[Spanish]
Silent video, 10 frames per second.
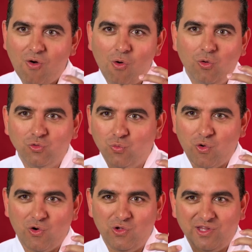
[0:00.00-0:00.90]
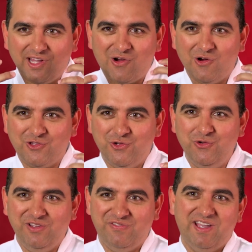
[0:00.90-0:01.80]
ser una cara antigua y
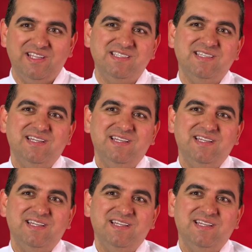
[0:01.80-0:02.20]
de caricatura.